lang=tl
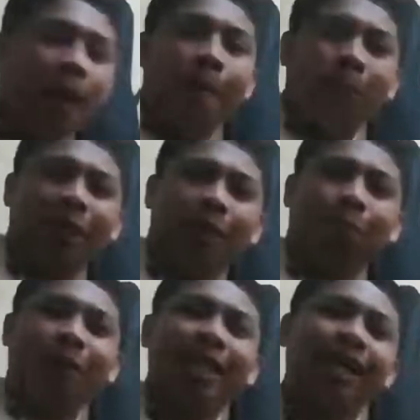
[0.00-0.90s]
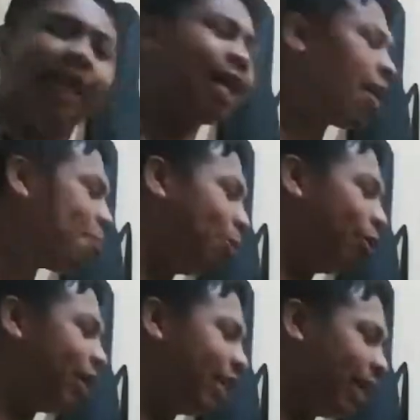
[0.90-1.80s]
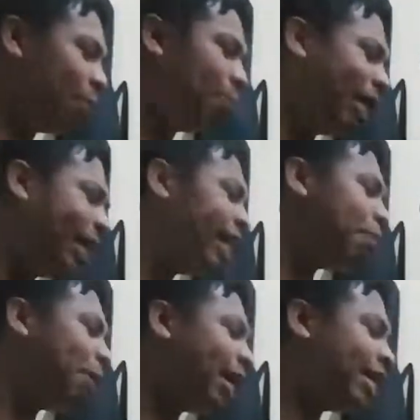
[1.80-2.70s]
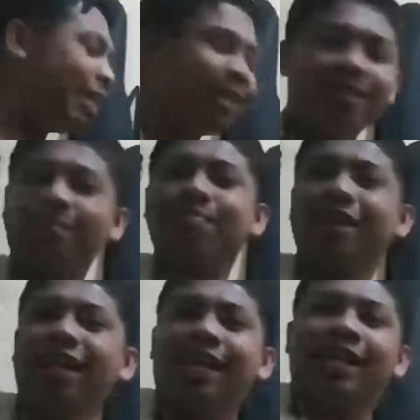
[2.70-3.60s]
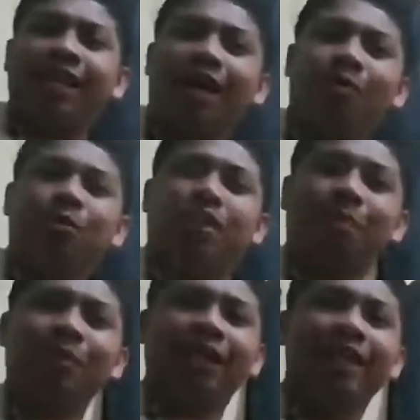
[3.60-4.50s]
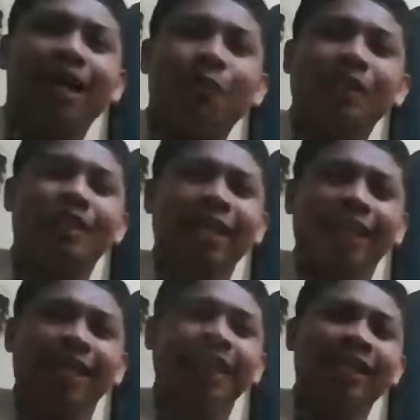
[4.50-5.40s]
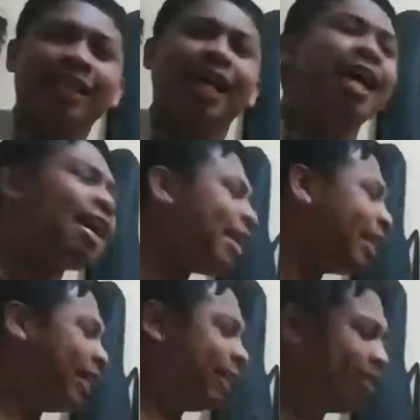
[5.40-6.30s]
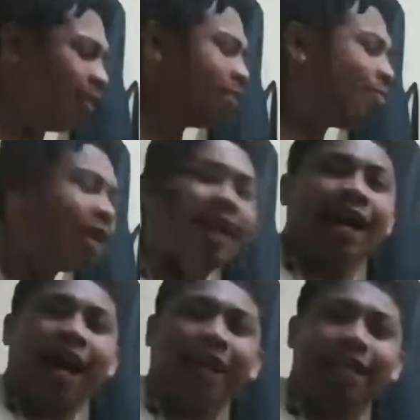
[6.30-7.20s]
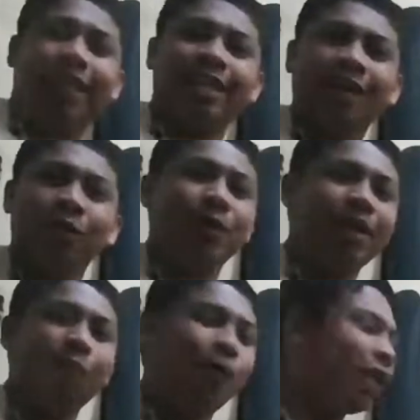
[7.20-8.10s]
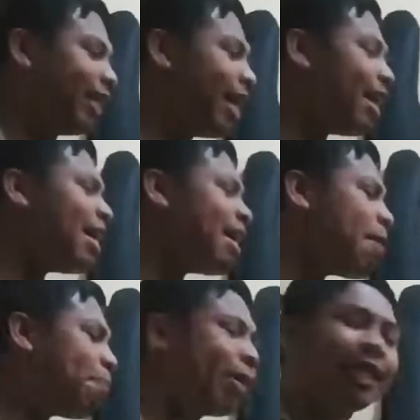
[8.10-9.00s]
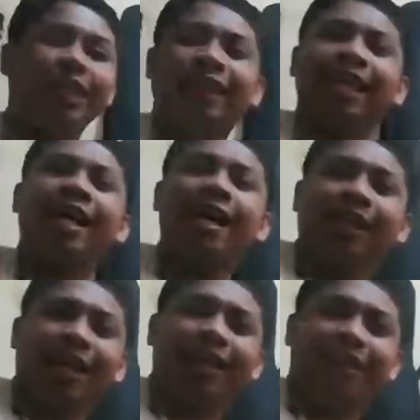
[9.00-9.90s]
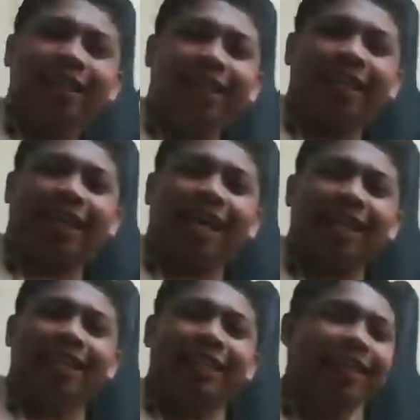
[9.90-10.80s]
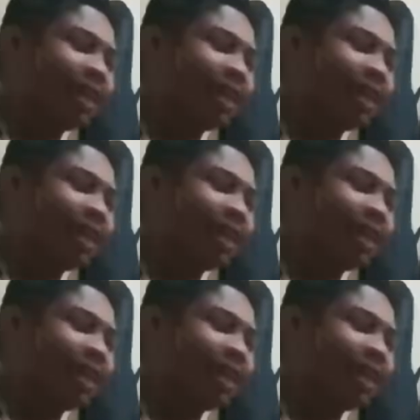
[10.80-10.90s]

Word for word: Di ka bulan ang milabay Nausap ng lawas ni Inday Ang iyang uyab wa napakita Naglikay-likay